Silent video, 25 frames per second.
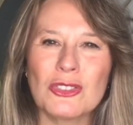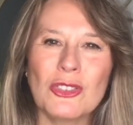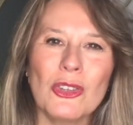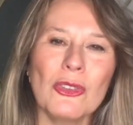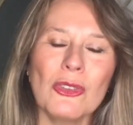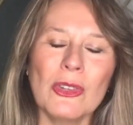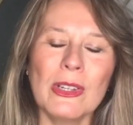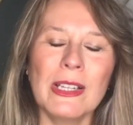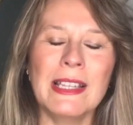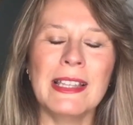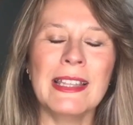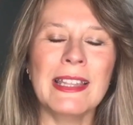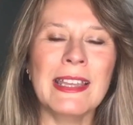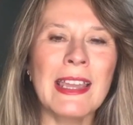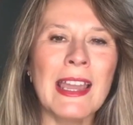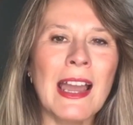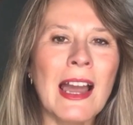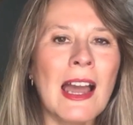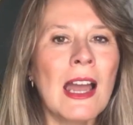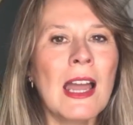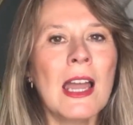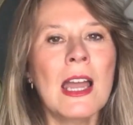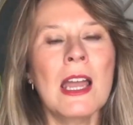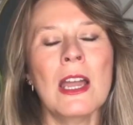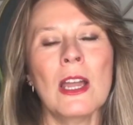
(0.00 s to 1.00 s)
todo el
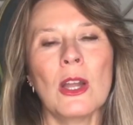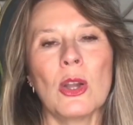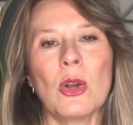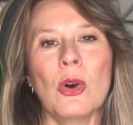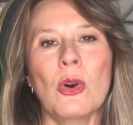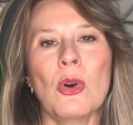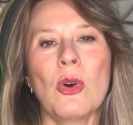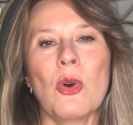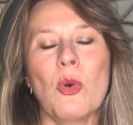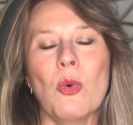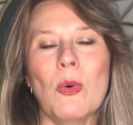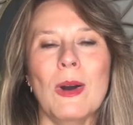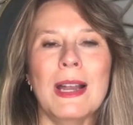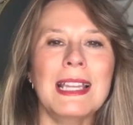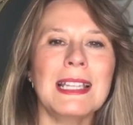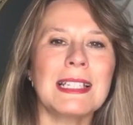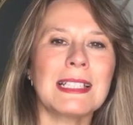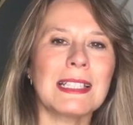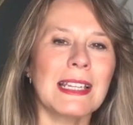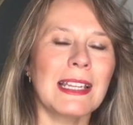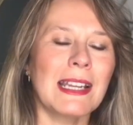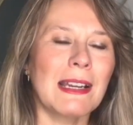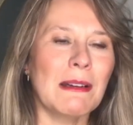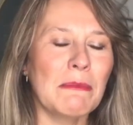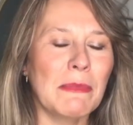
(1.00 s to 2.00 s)
día con
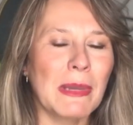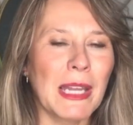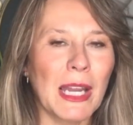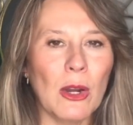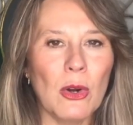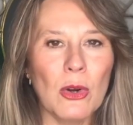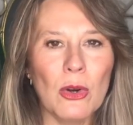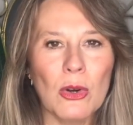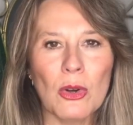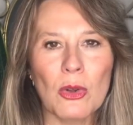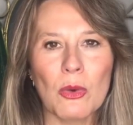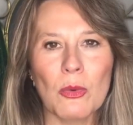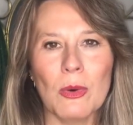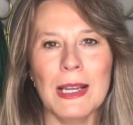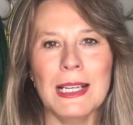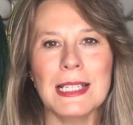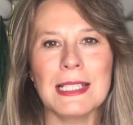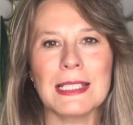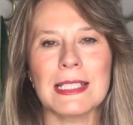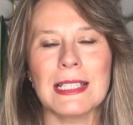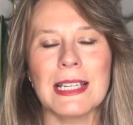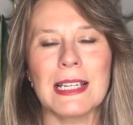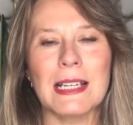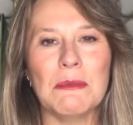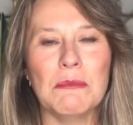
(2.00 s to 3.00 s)
cuáles eran mejor,
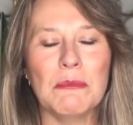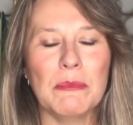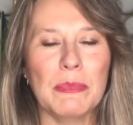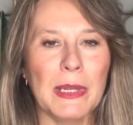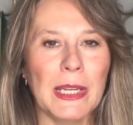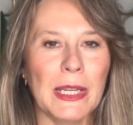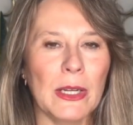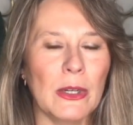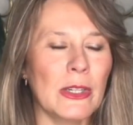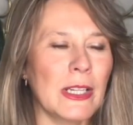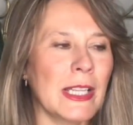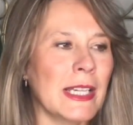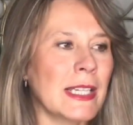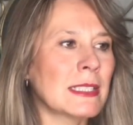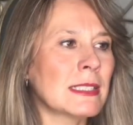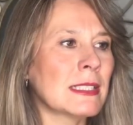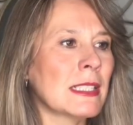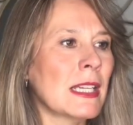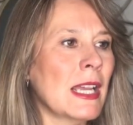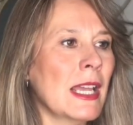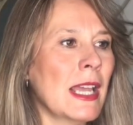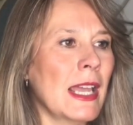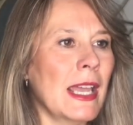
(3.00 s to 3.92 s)
cuáles eran peores,